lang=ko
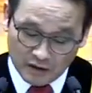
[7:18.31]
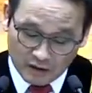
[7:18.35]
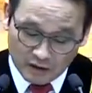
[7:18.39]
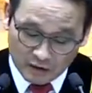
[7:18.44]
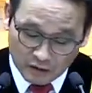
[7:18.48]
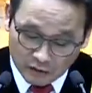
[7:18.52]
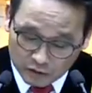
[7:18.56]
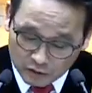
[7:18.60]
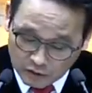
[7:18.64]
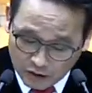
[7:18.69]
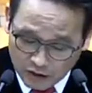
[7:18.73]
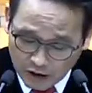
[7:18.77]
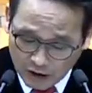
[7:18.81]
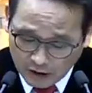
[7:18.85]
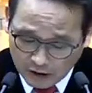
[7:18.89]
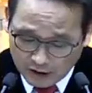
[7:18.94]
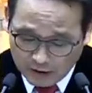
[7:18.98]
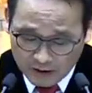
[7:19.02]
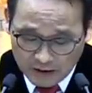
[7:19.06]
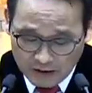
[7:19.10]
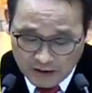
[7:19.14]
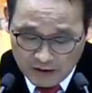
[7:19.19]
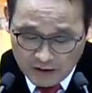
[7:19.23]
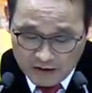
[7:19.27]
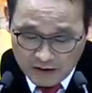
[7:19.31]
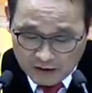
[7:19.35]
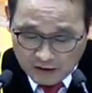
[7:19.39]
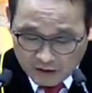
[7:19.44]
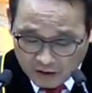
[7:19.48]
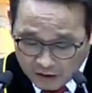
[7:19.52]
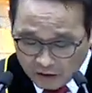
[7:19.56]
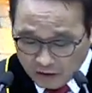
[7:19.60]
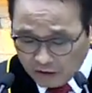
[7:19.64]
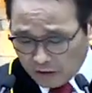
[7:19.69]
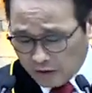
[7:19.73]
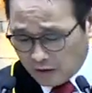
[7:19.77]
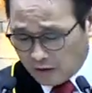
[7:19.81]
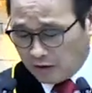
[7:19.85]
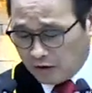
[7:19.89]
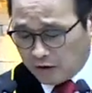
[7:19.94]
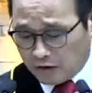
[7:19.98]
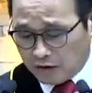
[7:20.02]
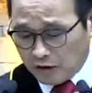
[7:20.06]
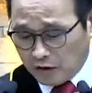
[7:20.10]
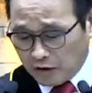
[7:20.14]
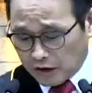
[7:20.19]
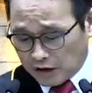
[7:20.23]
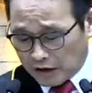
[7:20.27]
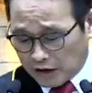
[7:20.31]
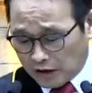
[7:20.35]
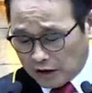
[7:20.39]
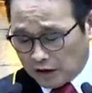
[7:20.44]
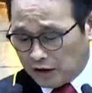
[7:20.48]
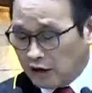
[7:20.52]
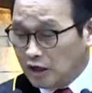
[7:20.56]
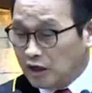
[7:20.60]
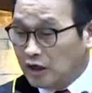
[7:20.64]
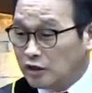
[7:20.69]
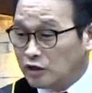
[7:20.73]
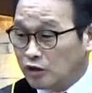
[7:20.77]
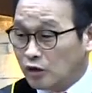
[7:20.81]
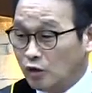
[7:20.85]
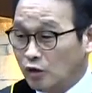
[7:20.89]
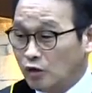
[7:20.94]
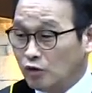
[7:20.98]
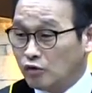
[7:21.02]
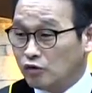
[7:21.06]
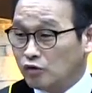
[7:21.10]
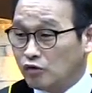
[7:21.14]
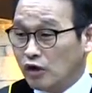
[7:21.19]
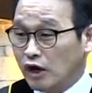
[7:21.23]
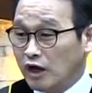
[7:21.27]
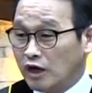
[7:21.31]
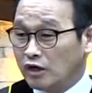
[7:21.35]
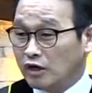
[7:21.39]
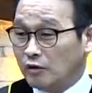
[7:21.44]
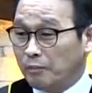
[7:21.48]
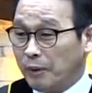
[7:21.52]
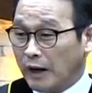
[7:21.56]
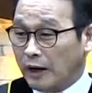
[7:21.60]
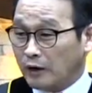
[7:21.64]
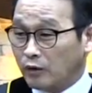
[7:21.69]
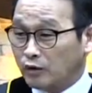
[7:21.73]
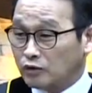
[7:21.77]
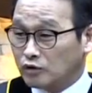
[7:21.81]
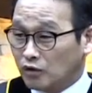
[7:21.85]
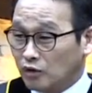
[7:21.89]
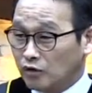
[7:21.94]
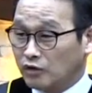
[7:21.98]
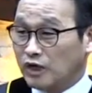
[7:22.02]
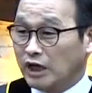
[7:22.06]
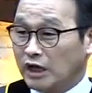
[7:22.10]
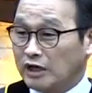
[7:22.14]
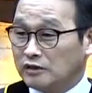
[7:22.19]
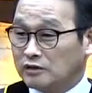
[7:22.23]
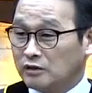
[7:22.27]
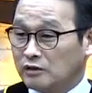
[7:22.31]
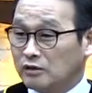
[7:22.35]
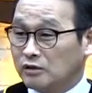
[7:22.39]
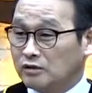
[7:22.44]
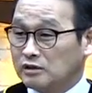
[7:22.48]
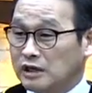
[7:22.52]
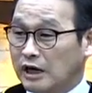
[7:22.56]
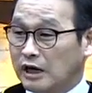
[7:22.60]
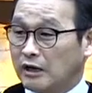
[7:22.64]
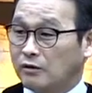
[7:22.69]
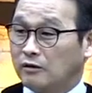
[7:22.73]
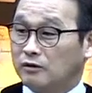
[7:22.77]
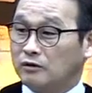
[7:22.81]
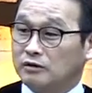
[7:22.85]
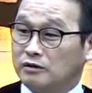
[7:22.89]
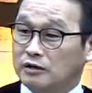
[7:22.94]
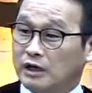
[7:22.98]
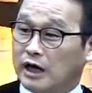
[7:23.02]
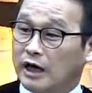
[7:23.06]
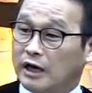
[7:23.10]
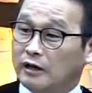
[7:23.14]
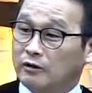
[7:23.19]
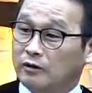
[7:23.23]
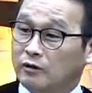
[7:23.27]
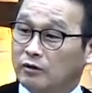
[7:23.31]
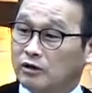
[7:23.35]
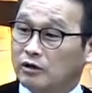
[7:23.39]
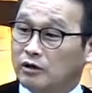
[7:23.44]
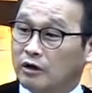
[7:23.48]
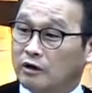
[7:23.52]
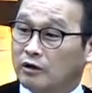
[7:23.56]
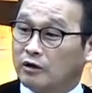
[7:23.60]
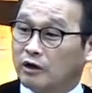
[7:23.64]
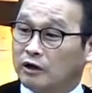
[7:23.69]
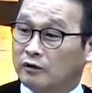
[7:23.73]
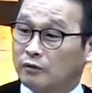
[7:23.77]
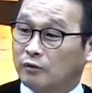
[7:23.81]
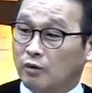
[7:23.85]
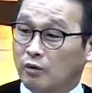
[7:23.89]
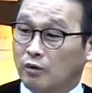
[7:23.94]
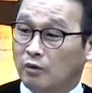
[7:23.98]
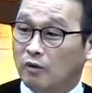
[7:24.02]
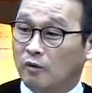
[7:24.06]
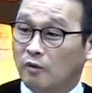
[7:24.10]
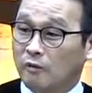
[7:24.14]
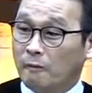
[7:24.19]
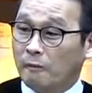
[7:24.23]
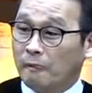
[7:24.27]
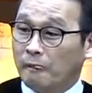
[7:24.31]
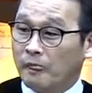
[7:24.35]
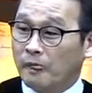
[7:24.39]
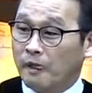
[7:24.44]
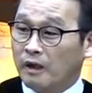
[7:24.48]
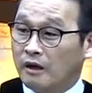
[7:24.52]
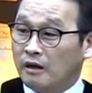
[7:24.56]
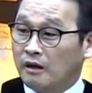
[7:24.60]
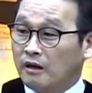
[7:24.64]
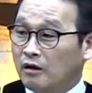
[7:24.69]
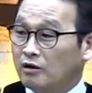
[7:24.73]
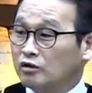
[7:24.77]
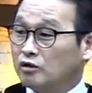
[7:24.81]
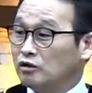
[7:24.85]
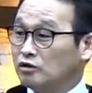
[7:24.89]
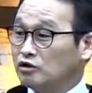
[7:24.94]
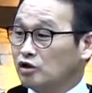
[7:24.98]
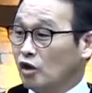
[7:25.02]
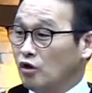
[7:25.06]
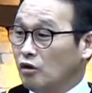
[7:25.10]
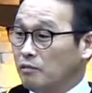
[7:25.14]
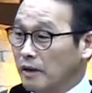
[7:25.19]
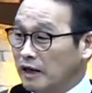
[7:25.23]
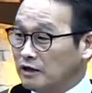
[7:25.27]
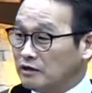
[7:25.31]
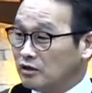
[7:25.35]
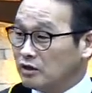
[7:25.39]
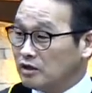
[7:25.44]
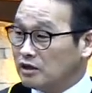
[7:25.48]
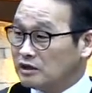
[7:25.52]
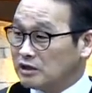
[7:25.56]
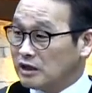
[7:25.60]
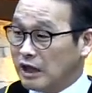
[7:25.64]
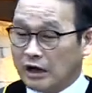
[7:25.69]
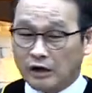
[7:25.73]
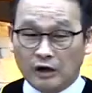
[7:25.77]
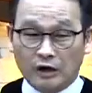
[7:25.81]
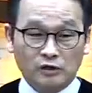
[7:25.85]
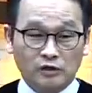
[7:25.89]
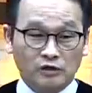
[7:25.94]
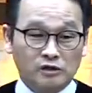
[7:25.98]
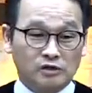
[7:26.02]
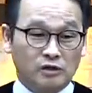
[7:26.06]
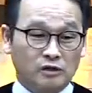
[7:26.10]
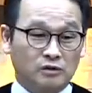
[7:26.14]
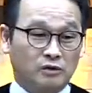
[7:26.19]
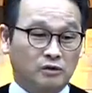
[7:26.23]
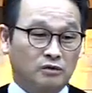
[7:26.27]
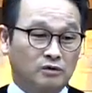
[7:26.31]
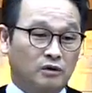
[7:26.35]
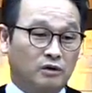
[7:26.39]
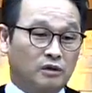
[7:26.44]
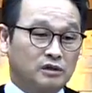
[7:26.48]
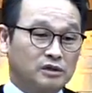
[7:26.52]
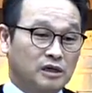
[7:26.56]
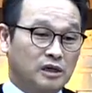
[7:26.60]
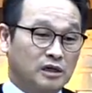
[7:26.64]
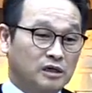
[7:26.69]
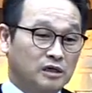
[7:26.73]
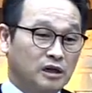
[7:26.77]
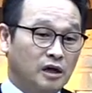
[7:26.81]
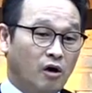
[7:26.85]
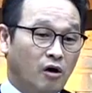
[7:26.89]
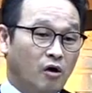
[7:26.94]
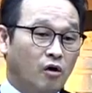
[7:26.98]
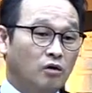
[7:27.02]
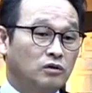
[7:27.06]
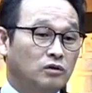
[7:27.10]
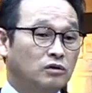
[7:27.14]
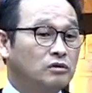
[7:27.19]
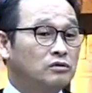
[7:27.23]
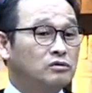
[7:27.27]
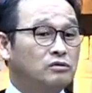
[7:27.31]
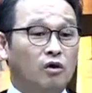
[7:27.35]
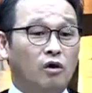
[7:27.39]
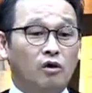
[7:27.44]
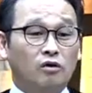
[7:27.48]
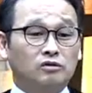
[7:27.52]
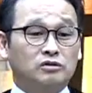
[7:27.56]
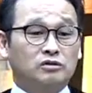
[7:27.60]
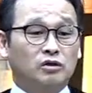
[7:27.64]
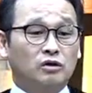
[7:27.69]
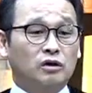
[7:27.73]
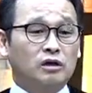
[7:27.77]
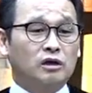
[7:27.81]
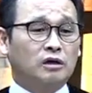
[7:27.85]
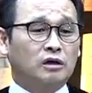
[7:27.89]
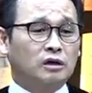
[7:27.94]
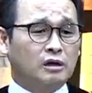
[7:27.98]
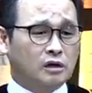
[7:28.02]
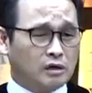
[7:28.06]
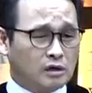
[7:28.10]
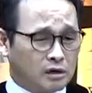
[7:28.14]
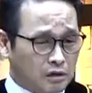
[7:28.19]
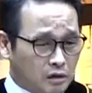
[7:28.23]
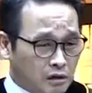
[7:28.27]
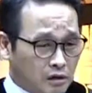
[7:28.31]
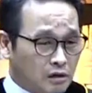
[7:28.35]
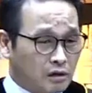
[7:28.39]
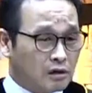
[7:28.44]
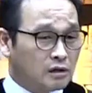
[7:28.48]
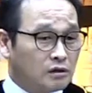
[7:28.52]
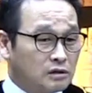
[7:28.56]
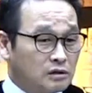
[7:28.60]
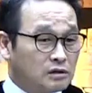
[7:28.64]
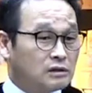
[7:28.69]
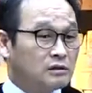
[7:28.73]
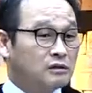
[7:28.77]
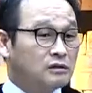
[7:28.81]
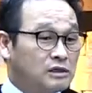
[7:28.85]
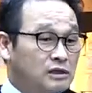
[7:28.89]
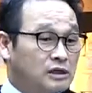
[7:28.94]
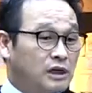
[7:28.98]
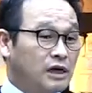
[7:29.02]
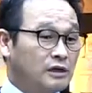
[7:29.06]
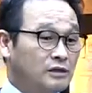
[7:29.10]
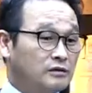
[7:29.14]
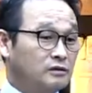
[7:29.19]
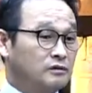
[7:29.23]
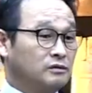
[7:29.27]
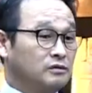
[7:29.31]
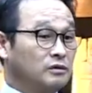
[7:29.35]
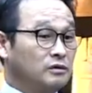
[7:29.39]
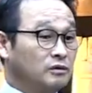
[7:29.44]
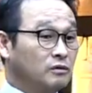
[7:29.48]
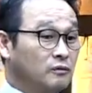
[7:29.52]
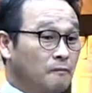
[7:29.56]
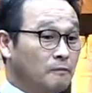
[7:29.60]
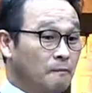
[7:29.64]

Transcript: 그랬더니 그, 그, 이, 이 절규하기 바로 전에 있었던 사건은 아이러니컬하게도 어떤 절망적인 사건이 있었던 것이 아니라 어, 영적인 큰 승리가 있었어요.